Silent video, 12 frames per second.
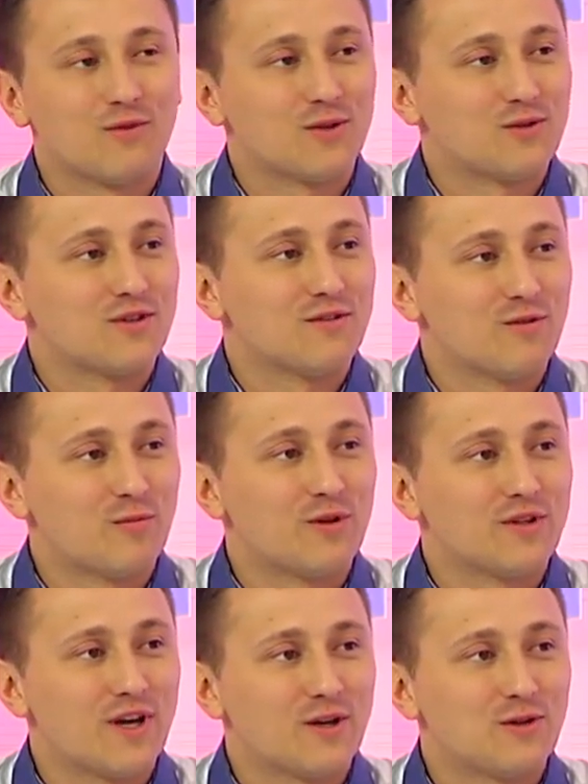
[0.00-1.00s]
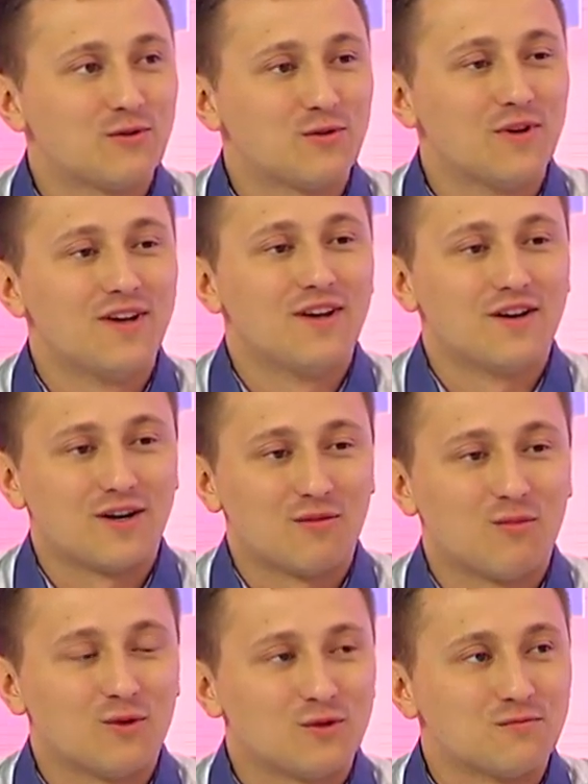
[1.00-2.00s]
которые выполняют эту
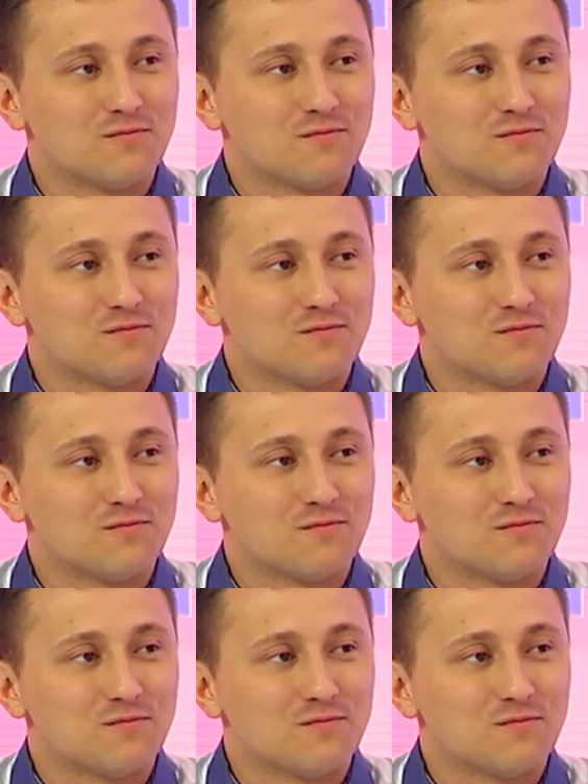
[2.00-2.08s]
работу.